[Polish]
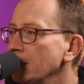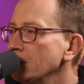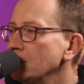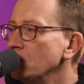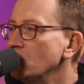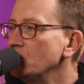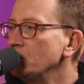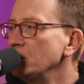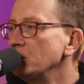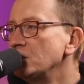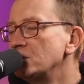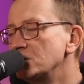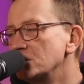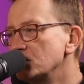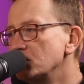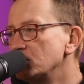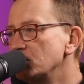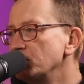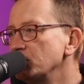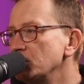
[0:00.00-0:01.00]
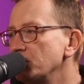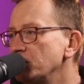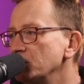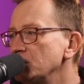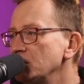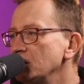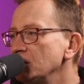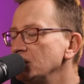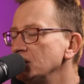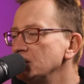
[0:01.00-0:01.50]
to robimy wszystko, żeby się
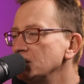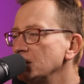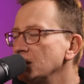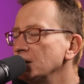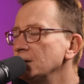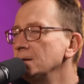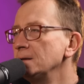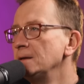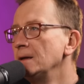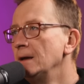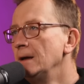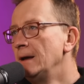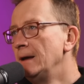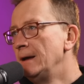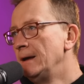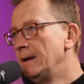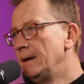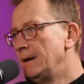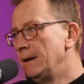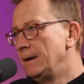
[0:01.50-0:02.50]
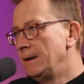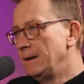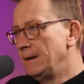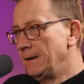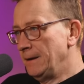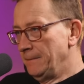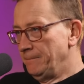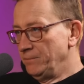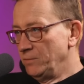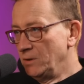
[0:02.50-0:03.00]
podzielić, nie? I
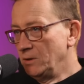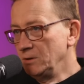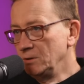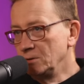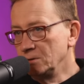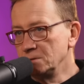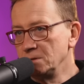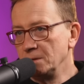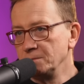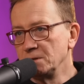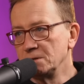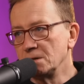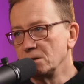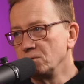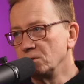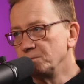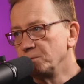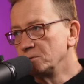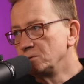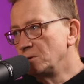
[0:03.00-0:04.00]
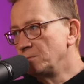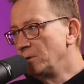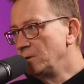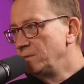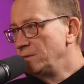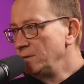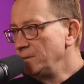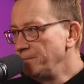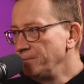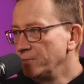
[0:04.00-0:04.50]
no i to jest dla mnie zakład
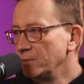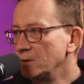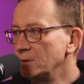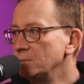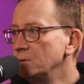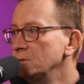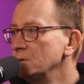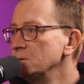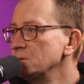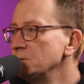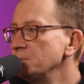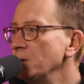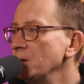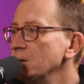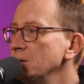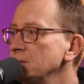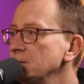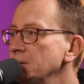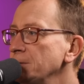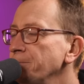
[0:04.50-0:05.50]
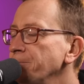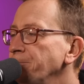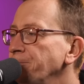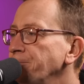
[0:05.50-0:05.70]
pogrzebowy, no bo to jest śmierć.